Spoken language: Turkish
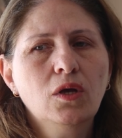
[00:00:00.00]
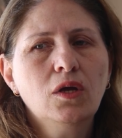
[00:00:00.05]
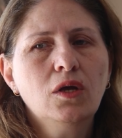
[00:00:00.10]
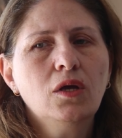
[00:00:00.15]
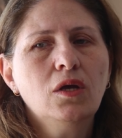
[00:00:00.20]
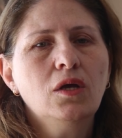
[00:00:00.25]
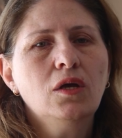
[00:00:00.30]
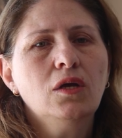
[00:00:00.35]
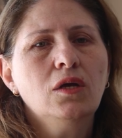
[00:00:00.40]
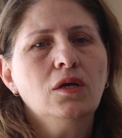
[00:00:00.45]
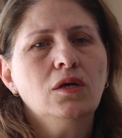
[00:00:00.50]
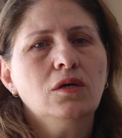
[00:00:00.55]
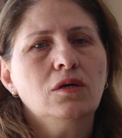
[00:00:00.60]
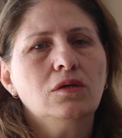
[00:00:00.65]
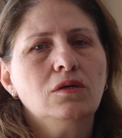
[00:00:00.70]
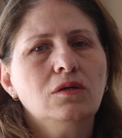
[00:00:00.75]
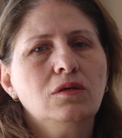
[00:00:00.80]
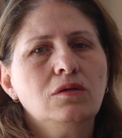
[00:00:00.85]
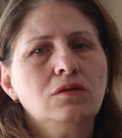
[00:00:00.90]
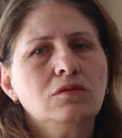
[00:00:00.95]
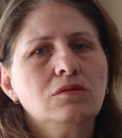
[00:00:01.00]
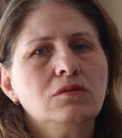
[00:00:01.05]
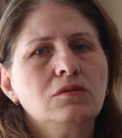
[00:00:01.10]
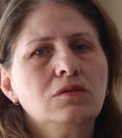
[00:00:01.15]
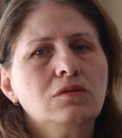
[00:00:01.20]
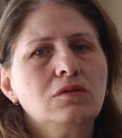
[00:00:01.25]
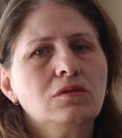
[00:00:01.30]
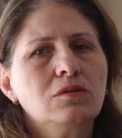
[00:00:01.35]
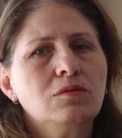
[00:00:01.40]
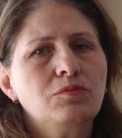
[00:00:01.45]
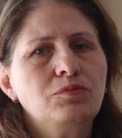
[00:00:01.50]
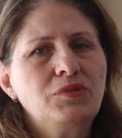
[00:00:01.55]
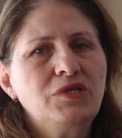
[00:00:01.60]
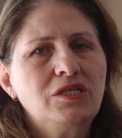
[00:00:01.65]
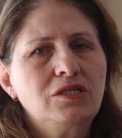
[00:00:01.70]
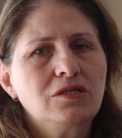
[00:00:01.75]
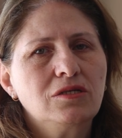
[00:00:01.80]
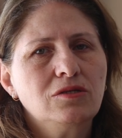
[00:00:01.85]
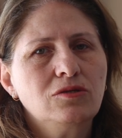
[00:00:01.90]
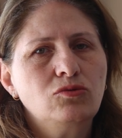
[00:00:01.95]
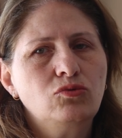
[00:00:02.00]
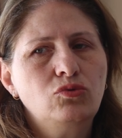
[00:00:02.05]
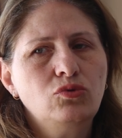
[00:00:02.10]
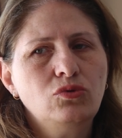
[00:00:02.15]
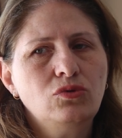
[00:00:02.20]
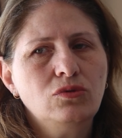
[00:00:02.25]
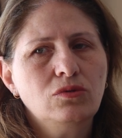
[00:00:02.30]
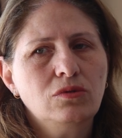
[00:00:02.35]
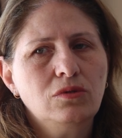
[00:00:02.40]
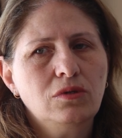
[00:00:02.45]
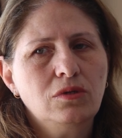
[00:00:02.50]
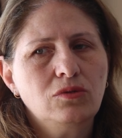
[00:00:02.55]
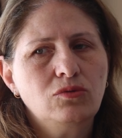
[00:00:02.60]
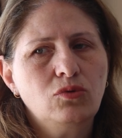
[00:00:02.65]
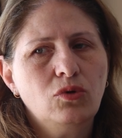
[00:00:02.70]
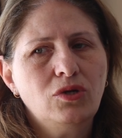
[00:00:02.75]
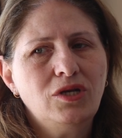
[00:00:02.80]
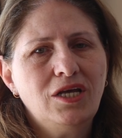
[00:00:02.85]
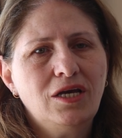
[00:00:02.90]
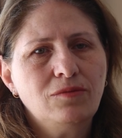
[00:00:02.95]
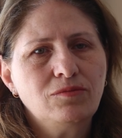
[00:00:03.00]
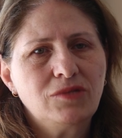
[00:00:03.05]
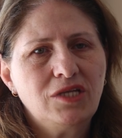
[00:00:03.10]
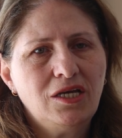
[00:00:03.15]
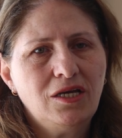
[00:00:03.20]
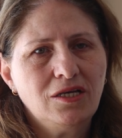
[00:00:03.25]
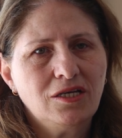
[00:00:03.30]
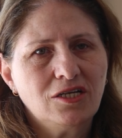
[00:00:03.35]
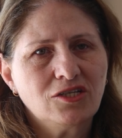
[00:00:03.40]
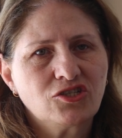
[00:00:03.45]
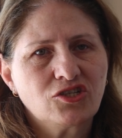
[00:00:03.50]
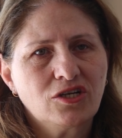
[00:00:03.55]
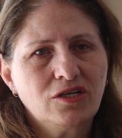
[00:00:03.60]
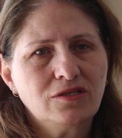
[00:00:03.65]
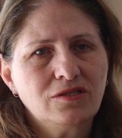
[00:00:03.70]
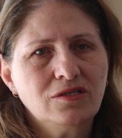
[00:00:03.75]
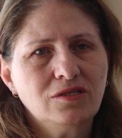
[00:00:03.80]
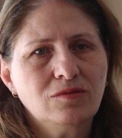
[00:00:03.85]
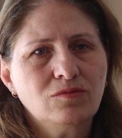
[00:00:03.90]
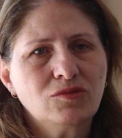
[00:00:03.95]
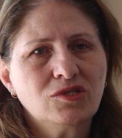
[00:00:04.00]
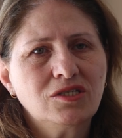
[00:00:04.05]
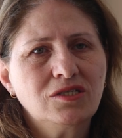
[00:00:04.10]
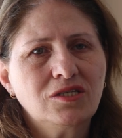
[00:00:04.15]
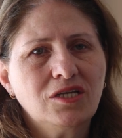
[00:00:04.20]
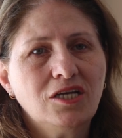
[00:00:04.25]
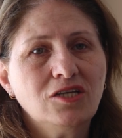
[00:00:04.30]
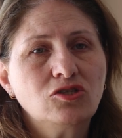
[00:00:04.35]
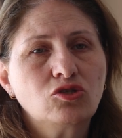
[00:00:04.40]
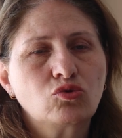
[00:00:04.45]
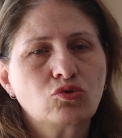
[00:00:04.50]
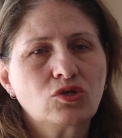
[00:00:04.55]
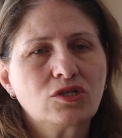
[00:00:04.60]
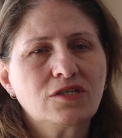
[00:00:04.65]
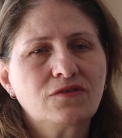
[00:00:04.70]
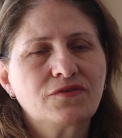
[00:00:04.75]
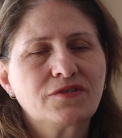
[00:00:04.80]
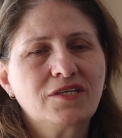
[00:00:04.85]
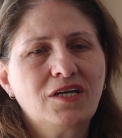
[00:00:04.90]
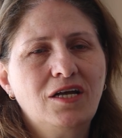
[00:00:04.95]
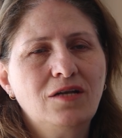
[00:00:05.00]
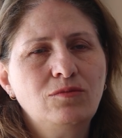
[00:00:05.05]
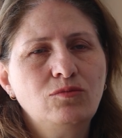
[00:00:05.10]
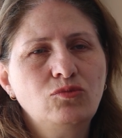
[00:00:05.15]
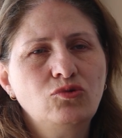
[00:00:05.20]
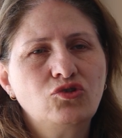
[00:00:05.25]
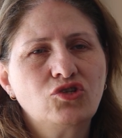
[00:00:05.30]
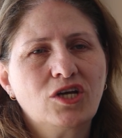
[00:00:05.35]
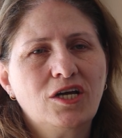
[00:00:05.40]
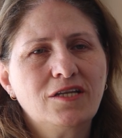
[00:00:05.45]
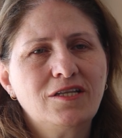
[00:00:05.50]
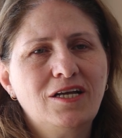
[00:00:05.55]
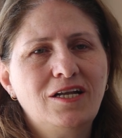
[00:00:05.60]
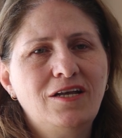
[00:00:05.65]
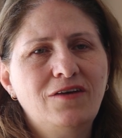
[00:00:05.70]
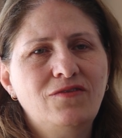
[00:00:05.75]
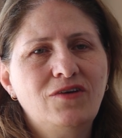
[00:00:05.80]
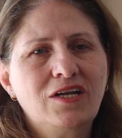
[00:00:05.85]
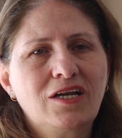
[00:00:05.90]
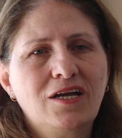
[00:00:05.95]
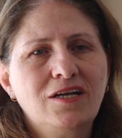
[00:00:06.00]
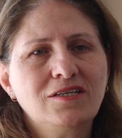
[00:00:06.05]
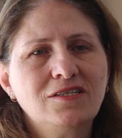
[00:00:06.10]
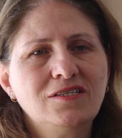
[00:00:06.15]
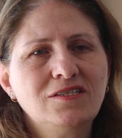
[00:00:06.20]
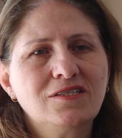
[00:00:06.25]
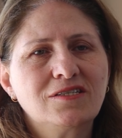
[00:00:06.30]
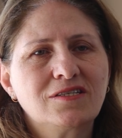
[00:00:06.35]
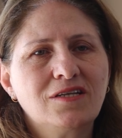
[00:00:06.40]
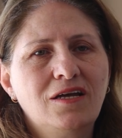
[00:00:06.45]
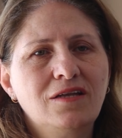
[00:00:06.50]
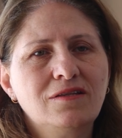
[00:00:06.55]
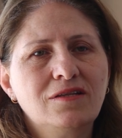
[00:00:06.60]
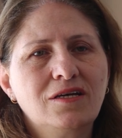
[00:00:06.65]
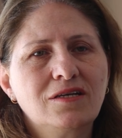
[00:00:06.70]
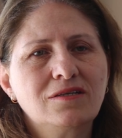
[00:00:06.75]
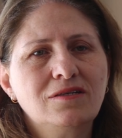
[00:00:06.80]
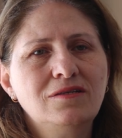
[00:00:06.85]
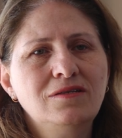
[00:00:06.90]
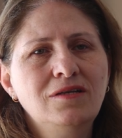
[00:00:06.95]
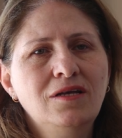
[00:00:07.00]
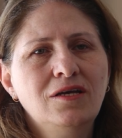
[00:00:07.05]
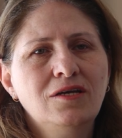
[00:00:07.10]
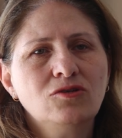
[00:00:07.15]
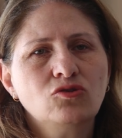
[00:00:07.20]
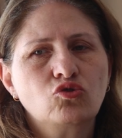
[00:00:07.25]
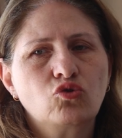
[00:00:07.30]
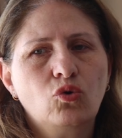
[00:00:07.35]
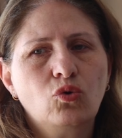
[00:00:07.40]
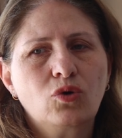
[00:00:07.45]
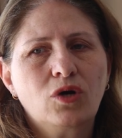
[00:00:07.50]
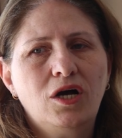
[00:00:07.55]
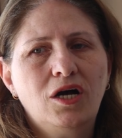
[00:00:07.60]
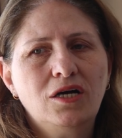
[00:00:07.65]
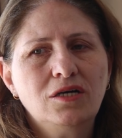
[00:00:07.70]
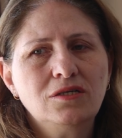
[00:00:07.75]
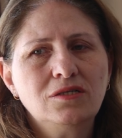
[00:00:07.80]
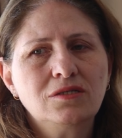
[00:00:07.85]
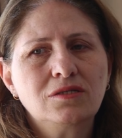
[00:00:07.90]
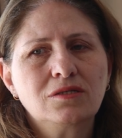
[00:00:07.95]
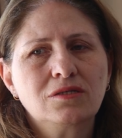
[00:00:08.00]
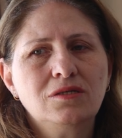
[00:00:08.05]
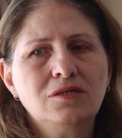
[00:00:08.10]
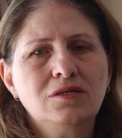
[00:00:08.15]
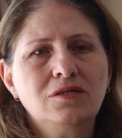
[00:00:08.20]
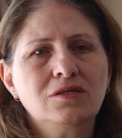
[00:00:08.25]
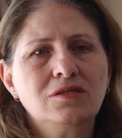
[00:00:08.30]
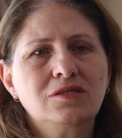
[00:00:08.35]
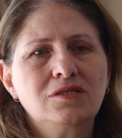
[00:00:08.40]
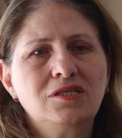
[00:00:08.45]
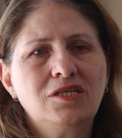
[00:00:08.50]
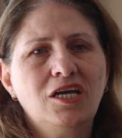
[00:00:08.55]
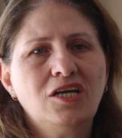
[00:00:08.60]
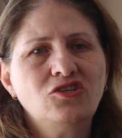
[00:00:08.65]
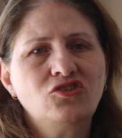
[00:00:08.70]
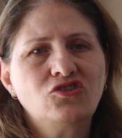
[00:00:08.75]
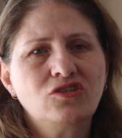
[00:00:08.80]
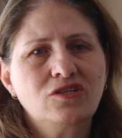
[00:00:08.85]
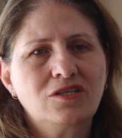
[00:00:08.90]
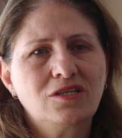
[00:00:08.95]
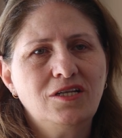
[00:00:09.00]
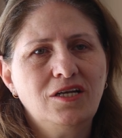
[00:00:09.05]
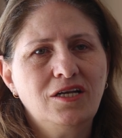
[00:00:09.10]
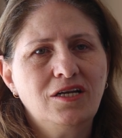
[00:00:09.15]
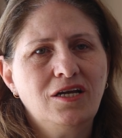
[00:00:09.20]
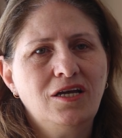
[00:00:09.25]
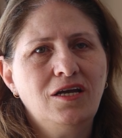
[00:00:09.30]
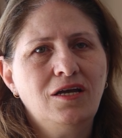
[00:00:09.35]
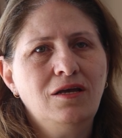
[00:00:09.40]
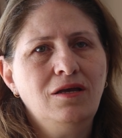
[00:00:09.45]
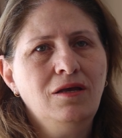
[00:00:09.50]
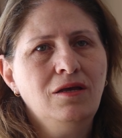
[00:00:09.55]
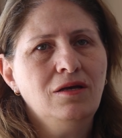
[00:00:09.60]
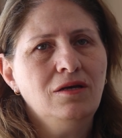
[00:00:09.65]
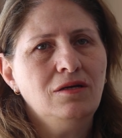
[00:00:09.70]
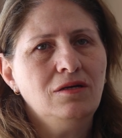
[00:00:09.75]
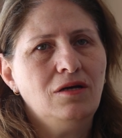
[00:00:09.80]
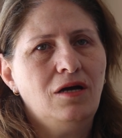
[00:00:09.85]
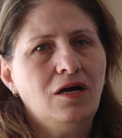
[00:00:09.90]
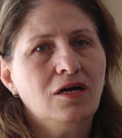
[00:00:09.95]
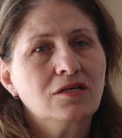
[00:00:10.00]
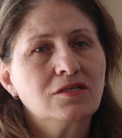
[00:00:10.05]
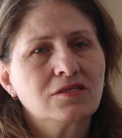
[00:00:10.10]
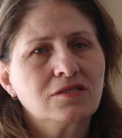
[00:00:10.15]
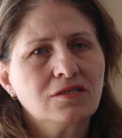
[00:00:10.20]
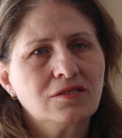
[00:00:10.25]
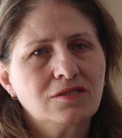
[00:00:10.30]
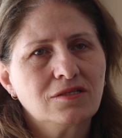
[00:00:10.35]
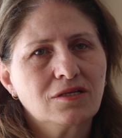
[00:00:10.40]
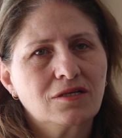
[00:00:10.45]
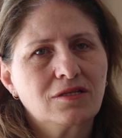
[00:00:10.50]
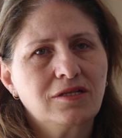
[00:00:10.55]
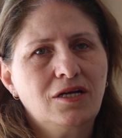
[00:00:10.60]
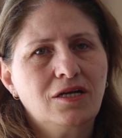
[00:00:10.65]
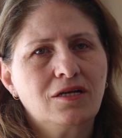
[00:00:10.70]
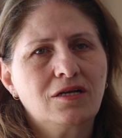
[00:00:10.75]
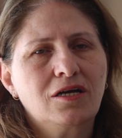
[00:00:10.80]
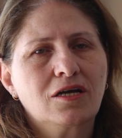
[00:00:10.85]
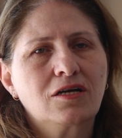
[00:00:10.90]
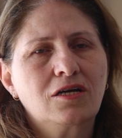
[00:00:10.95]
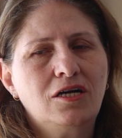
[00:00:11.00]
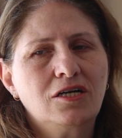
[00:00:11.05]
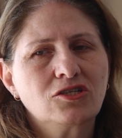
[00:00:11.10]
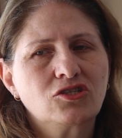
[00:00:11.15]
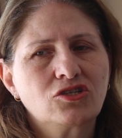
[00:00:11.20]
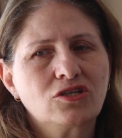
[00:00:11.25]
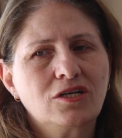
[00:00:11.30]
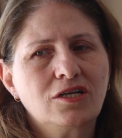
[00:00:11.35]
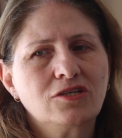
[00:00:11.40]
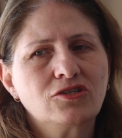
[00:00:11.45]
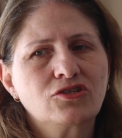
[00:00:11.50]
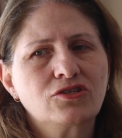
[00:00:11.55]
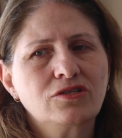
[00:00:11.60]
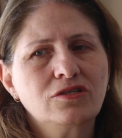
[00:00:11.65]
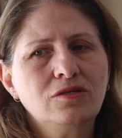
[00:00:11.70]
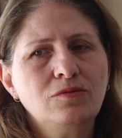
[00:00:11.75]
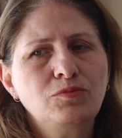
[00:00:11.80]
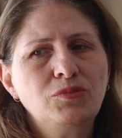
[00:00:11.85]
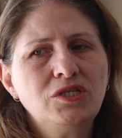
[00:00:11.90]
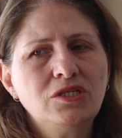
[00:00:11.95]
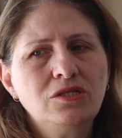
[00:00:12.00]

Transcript: e, e, bir dönemde yaşadığımız, e, sınıfsal mücadele veren insanların çok ağır tecritlere, haksızlıklarla karşılaştığı